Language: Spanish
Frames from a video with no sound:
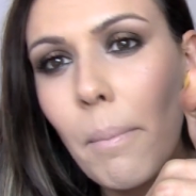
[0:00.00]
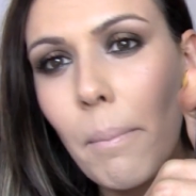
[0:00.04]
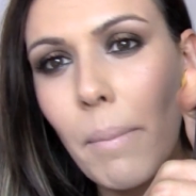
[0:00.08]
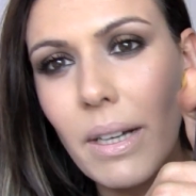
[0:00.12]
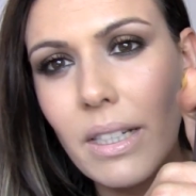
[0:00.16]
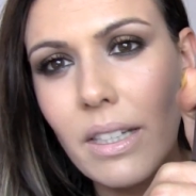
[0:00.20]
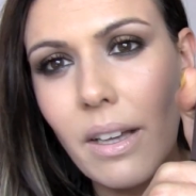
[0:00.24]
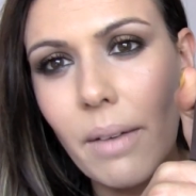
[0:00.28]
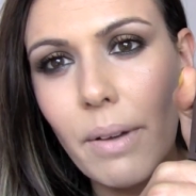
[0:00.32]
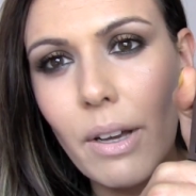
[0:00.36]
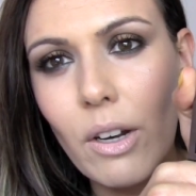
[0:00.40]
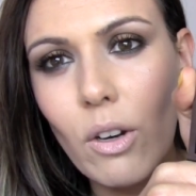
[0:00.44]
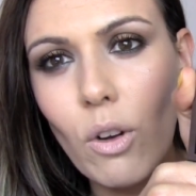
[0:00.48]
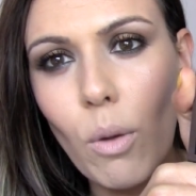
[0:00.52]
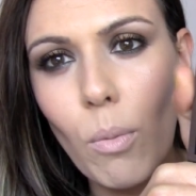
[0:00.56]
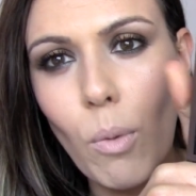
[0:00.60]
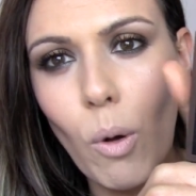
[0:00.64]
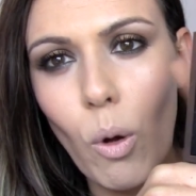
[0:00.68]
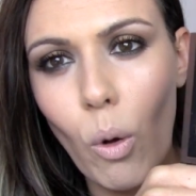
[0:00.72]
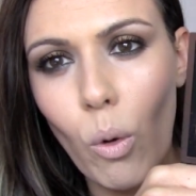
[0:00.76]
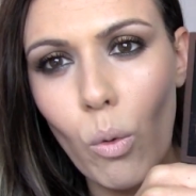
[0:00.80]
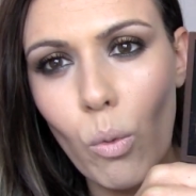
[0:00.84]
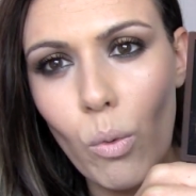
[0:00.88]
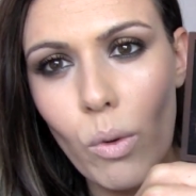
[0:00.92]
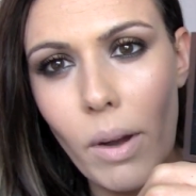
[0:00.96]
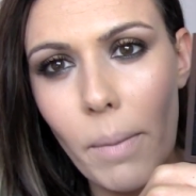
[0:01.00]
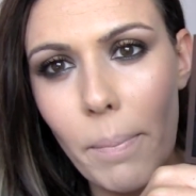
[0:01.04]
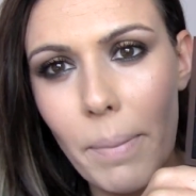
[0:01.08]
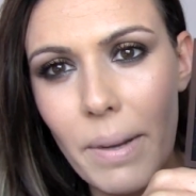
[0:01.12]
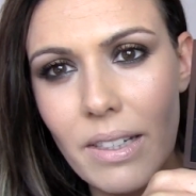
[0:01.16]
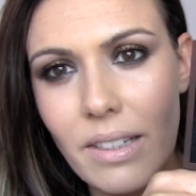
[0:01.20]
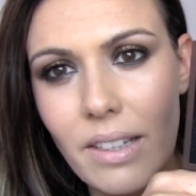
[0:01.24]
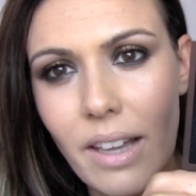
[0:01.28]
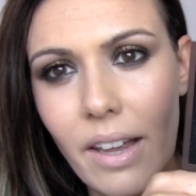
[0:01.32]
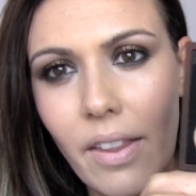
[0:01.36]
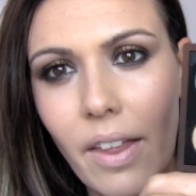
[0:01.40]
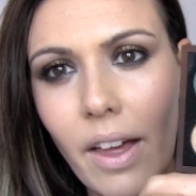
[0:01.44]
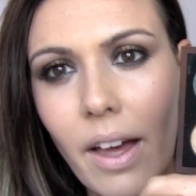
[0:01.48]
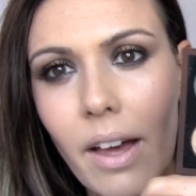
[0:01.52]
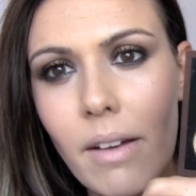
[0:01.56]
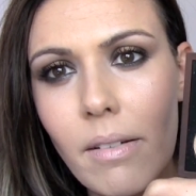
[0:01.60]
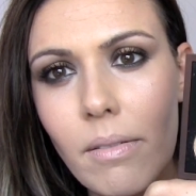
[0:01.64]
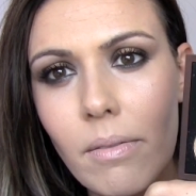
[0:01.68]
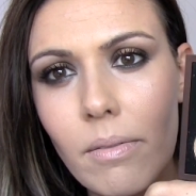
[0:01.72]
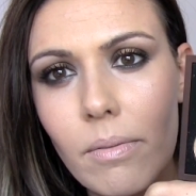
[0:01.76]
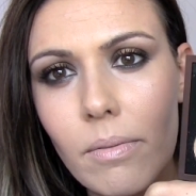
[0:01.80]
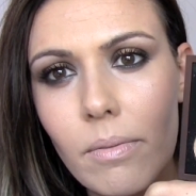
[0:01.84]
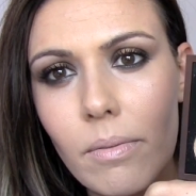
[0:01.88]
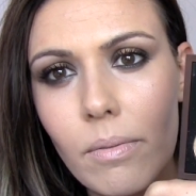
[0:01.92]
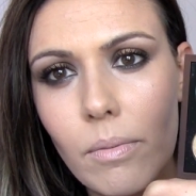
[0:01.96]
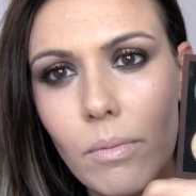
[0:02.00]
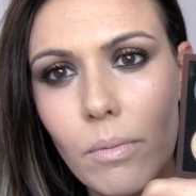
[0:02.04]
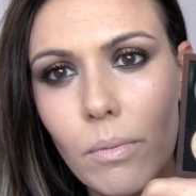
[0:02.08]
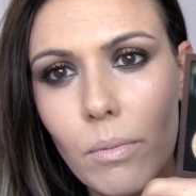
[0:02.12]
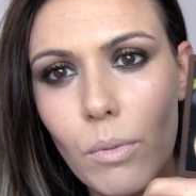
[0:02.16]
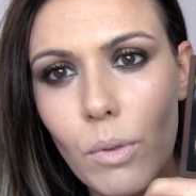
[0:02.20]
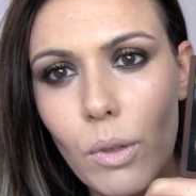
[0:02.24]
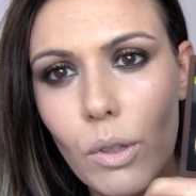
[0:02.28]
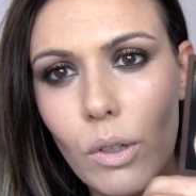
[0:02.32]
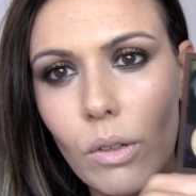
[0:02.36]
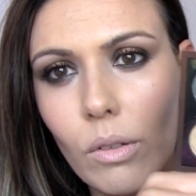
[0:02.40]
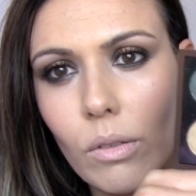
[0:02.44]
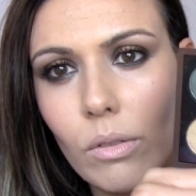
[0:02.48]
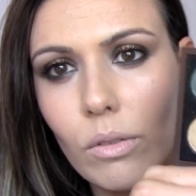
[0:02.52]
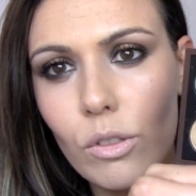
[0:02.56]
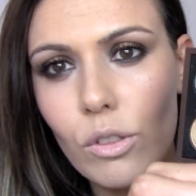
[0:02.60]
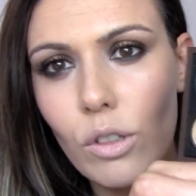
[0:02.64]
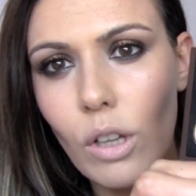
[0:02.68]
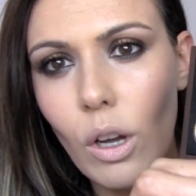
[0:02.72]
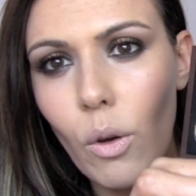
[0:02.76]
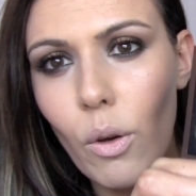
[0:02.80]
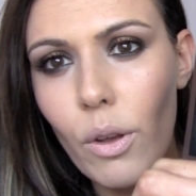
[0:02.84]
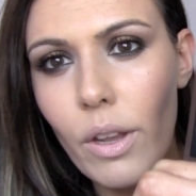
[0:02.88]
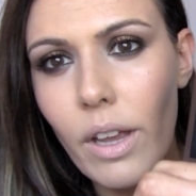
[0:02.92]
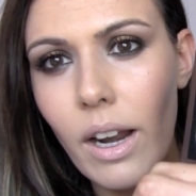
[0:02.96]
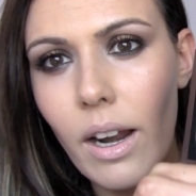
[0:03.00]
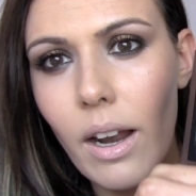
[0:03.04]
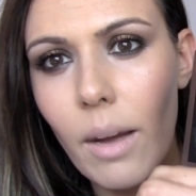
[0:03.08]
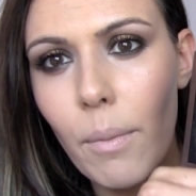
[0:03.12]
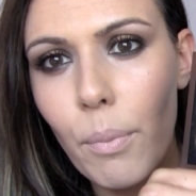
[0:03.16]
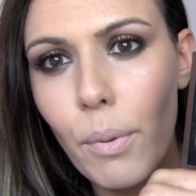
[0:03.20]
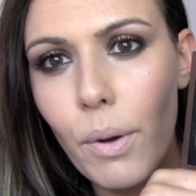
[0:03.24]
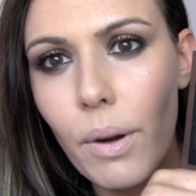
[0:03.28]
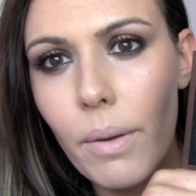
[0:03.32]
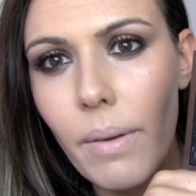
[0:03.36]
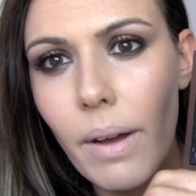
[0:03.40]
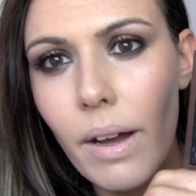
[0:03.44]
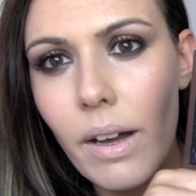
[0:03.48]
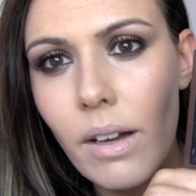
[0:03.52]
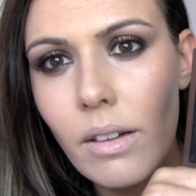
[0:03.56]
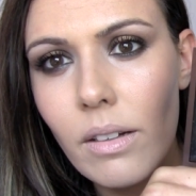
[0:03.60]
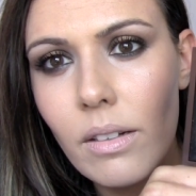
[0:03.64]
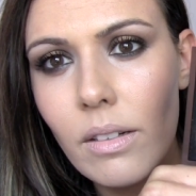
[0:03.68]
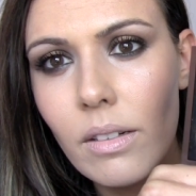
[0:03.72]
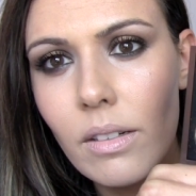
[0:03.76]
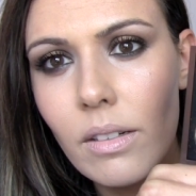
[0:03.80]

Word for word: vais a ver como con una pasada, bueno, os hago ya la prueba,